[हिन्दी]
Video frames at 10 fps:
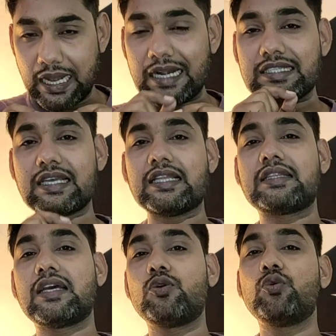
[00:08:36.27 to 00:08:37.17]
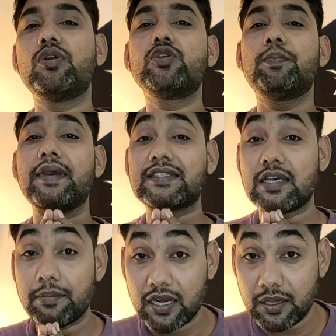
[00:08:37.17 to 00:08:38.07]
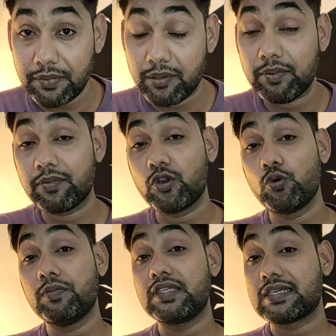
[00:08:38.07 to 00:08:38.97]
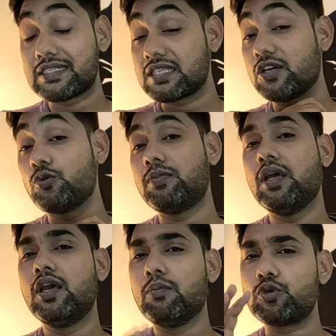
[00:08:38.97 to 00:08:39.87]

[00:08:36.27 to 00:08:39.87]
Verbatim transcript: 60 साल तक उन्होंने जो पैसा भरा प्रीमियम के रूप में किस्त के रूप में